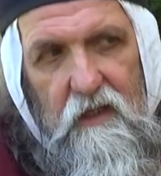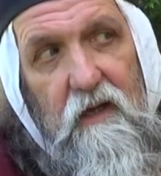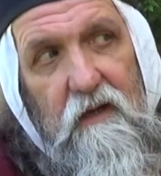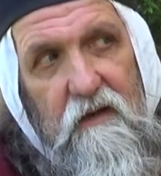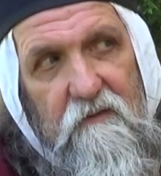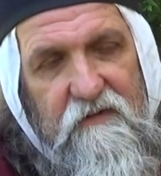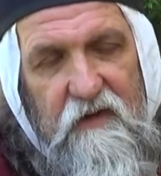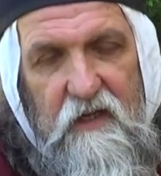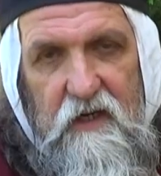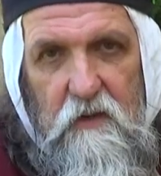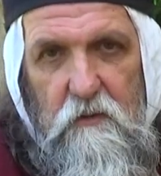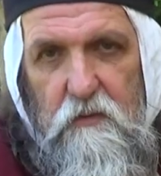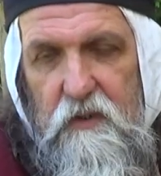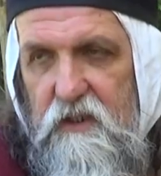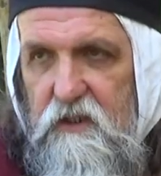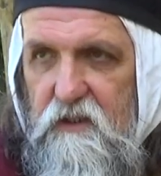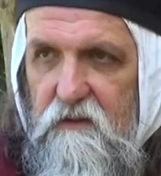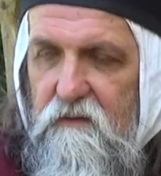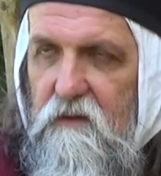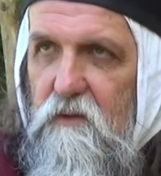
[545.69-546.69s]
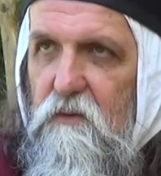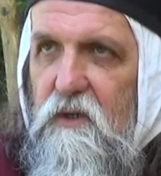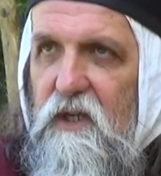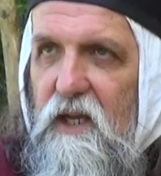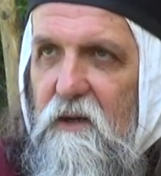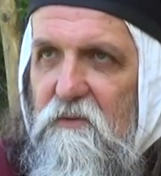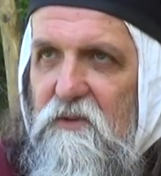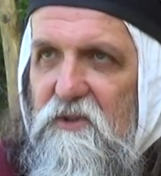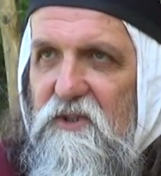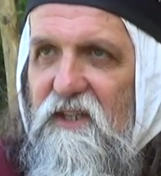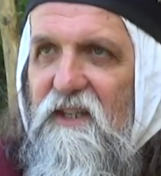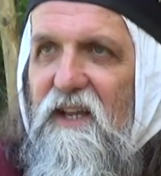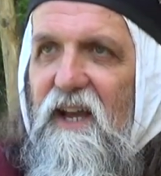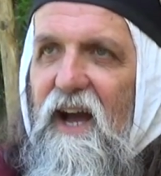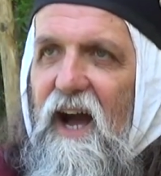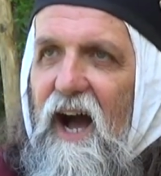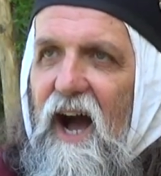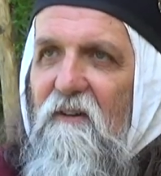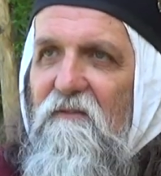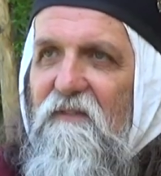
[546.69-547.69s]
a fare queste, figuriamoci,
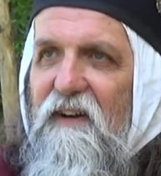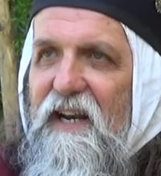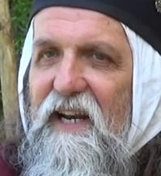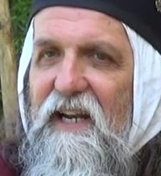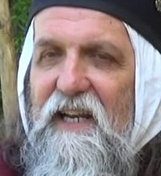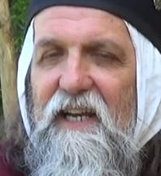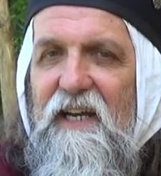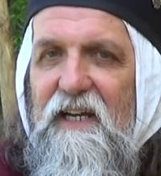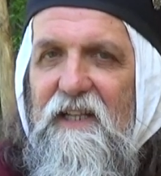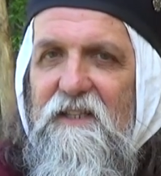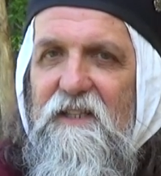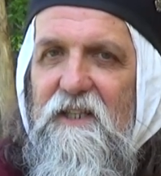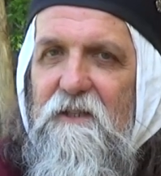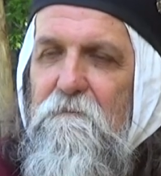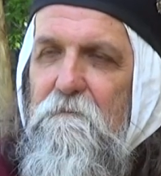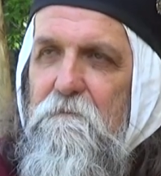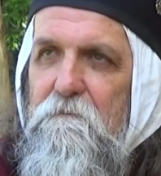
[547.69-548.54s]
a fare le altre.